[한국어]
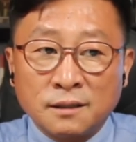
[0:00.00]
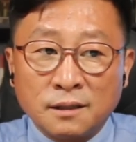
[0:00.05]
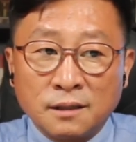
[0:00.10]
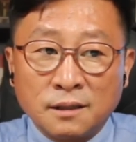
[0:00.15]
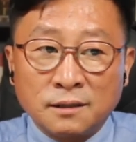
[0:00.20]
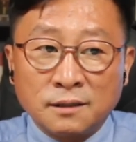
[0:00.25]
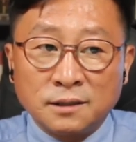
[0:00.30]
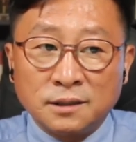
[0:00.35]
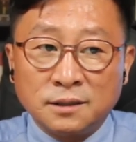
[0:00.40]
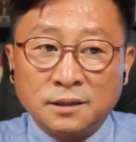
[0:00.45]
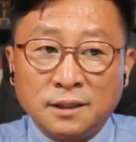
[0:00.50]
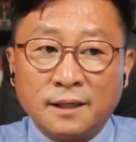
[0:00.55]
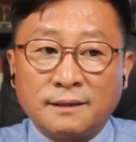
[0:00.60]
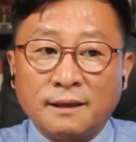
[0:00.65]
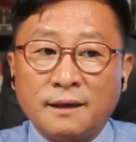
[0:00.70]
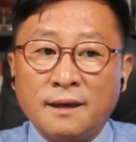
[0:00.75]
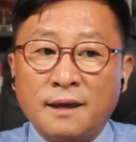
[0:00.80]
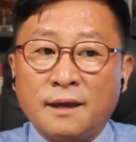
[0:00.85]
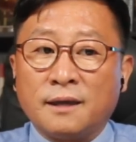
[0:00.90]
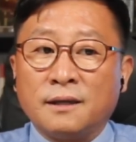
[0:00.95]
이에
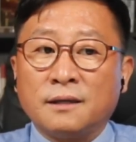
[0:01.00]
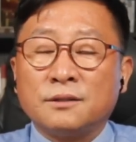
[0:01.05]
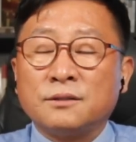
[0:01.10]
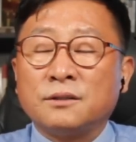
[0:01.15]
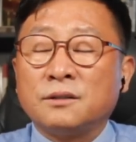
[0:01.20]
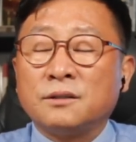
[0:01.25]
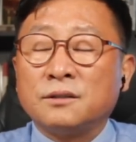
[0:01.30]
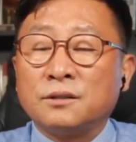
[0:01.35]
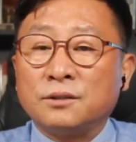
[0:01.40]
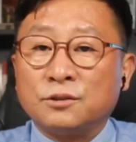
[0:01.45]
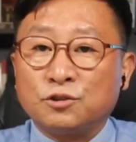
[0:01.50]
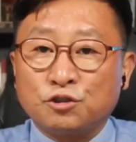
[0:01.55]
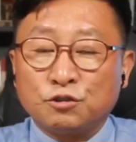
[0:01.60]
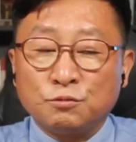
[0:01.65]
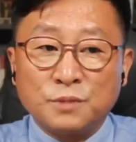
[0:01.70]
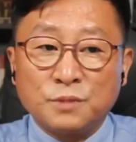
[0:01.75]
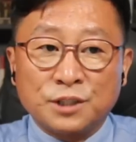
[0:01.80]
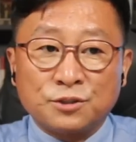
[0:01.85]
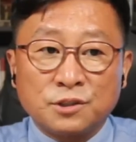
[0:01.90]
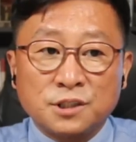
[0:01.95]
대해
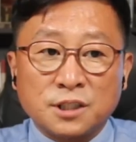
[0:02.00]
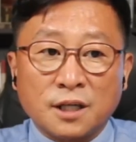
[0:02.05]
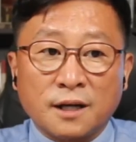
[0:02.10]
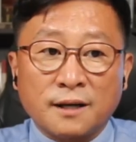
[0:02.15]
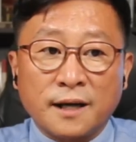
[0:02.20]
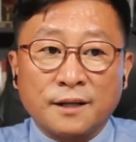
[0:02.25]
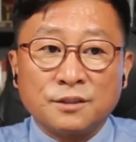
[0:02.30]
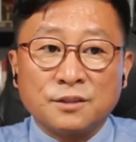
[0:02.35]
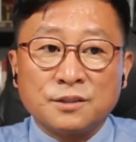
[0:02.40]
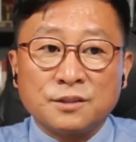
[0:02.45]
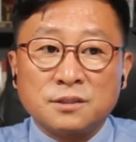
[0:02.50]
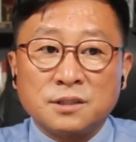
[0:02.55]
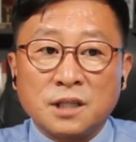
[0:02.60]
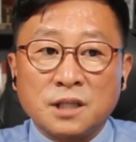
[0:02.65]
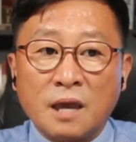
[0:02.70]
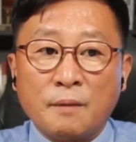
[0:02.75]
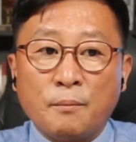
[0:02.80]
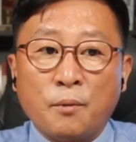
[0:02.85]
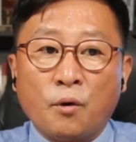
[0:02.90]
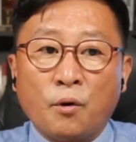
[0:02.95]
추미애 전 장관은
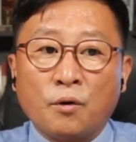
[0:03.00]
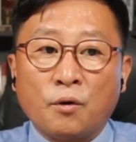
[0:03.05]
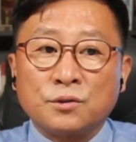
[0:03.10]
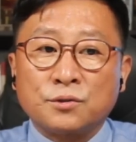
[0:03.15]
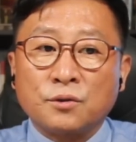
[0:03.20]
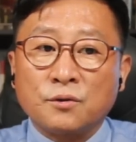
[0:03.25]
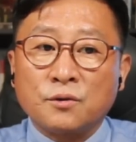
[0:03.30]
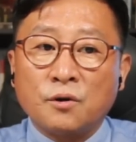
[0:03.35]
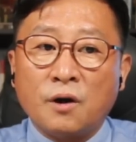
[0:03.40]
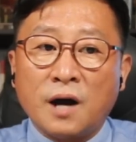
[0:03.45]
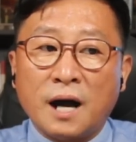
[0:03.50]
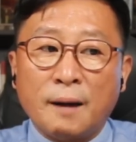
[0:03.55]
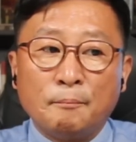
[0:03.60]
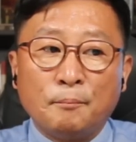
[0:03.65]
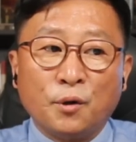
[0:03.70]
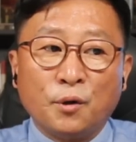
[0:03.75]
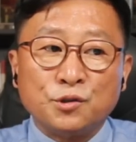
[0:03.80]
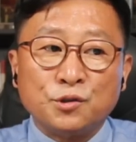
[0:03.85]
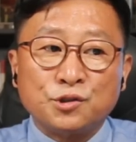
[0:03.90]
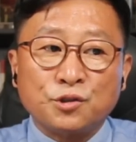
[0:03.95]
재보궐선거
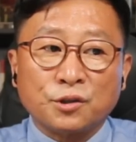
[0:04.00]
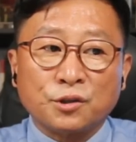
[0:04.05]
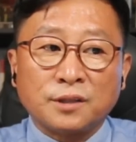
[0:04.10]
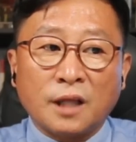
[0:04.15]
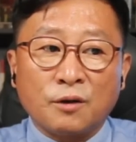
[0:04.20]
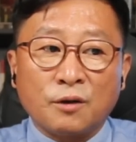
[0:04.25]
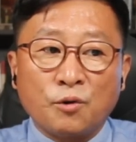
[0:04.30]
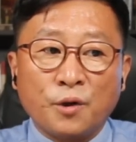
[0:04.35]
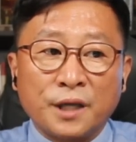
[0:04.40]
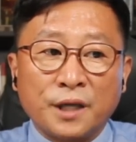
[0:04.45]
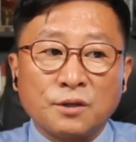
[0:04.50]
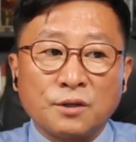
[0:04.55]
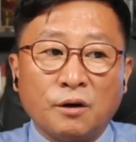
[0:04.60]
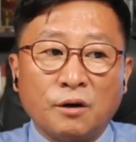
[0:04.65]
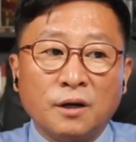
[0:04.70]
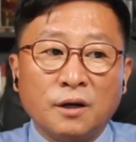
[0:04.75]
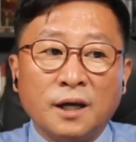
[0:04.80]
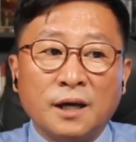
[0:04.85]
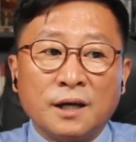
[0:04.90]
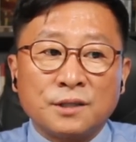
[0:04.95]
한번 졌다고 해서
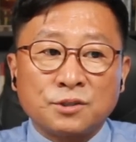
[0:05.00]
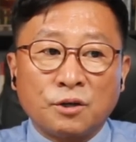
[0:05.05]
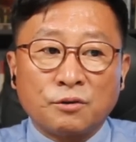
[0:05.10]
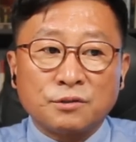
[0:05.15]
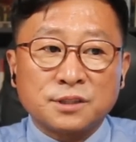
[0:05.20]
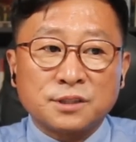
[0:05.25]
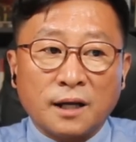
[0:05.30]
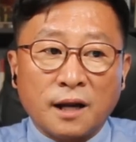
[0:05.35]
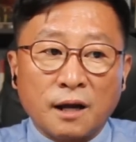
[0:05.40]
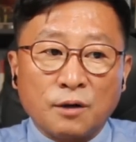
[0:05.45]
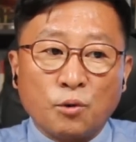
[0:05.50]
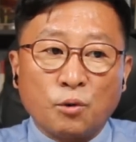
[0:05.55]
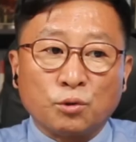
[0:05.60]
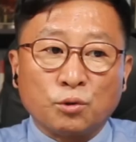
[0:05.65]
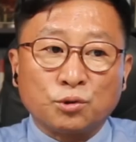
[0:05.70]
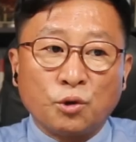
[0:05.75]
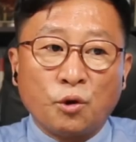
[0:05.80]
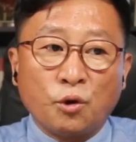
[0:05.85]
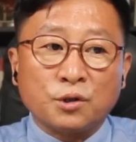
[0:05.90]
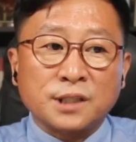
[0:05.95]
성찰하고
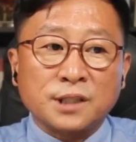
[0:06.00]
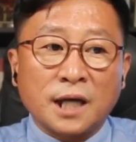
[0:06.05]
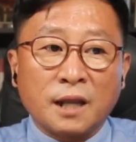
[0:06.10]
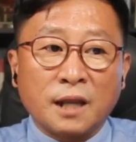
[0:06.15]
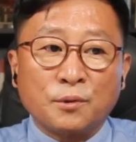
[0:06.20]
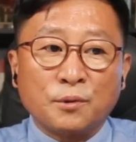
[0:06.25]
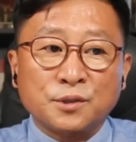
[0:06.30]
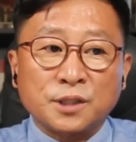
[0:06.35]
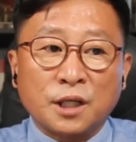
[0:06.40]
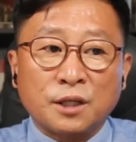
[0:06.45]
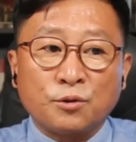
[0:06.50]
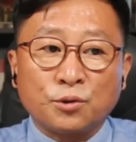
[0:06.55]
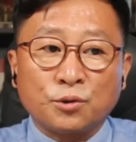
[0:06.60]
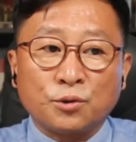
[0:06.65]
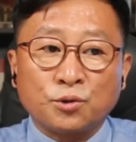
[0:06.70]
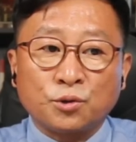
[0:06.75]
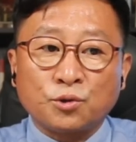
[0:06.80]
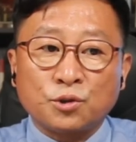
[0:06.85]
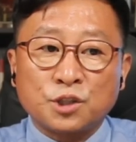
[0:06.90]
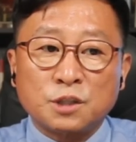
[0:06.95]
더 잘해보자는 것도
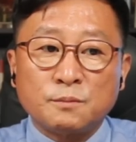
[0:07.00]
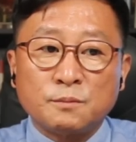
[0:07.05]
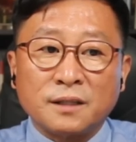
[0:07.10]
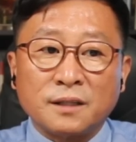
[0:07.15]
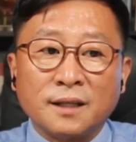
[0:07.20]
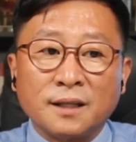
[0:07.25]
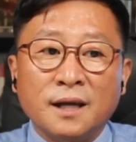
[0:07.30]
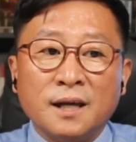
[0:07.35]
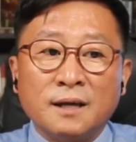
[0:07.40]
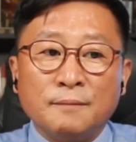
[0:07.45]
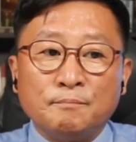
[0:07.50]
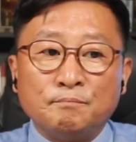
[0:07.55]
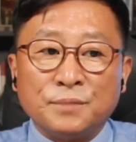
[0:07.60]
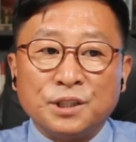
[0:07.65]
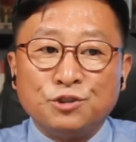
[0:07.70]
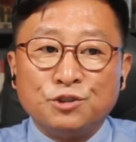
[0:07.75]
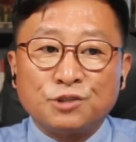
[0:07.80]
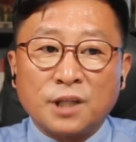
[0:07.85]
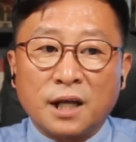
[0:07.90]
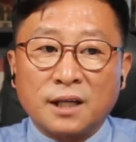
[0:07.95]
좋지만
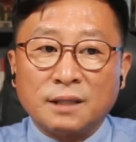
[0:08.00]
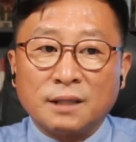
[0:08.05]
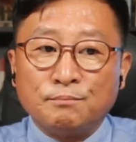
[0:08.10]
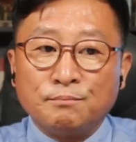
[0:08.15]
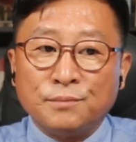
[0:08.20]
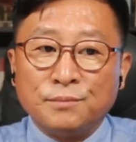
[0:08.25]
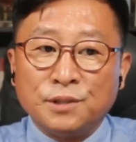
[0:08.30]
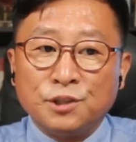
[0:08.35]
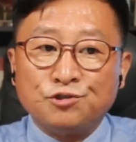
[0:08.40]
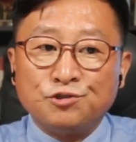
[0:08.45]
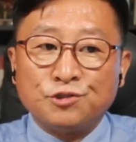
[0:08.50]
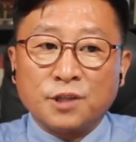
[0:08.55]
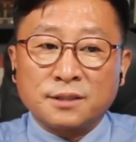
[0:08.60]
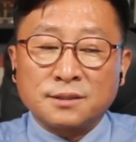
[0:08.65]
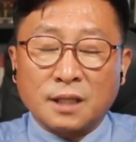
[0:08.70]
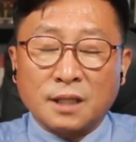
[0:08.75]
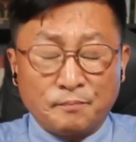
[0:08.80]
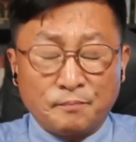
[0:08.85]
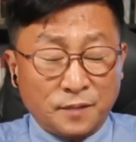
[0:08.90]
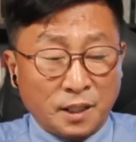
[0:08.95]
민주당이
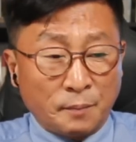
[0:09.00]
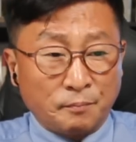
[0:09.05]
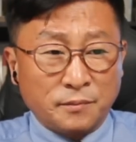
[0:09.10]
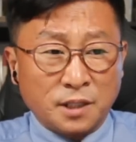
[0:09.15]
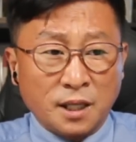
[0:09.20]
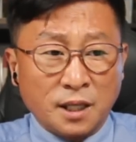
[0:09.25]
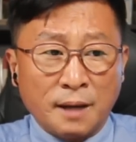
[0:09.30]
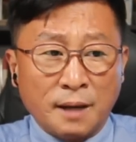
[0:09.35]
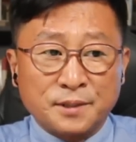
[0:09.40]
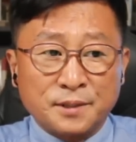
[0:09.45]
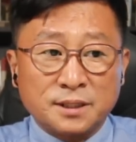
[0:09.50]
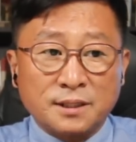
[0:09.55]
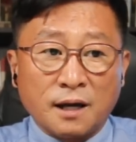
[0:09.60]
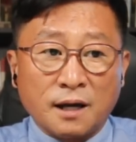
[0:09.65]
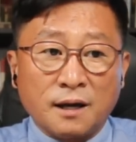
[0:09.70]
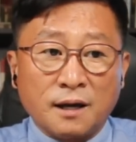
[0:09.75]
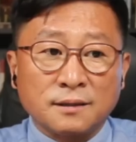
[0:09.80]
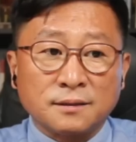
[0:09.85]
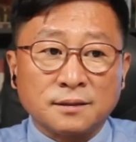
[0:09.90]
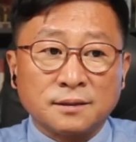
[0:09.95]
민주당답게
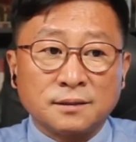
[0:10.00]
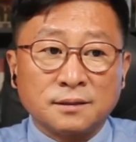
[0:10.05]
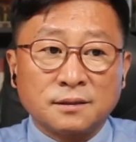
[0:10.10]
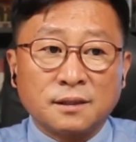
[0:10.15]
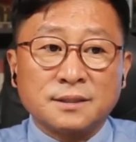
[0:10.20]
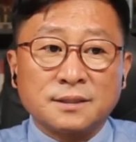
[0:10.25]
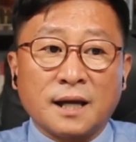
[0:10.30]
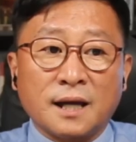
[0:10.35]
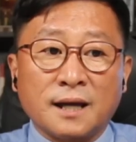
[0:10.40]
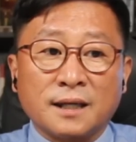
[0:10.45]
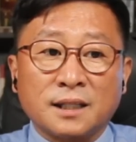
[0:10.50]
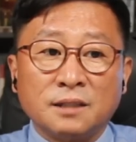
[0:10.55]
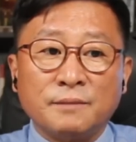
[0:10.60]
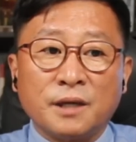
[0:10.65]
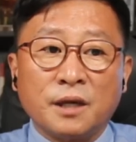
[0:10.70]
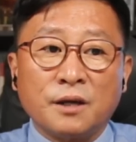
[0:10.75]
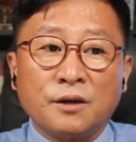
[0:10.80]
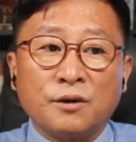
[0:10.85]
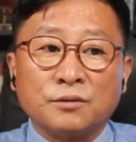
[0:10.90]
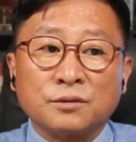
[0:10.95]
합시다. 그러자
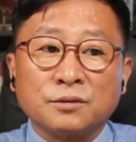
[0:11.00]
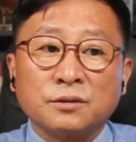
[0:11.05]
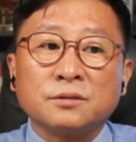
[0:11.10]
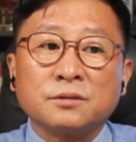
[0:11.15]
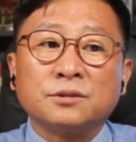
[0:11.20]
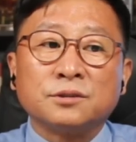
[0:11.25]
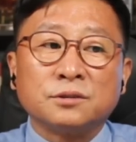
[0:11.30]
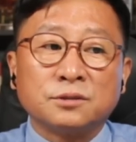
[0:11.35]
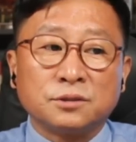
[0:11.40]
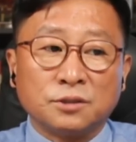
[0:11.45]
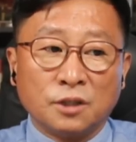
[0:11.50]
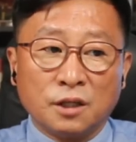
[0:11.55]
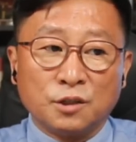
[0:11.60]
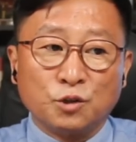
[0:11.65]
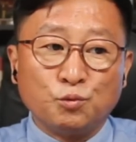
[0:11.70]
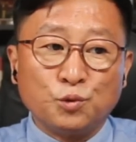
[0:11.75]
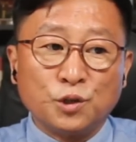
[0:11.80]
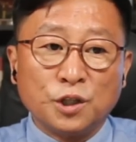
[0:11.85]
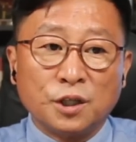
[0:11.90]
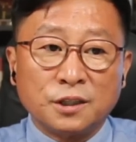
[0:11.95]
김혜영 전
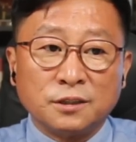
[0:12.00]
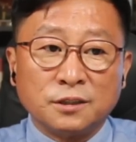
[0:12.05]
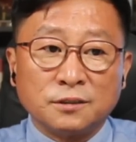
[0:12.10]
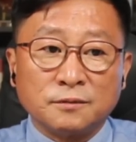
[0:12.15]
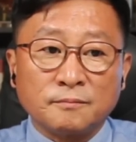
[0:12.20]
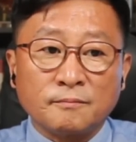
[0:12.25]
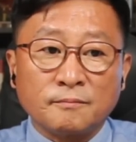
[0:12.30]
위원은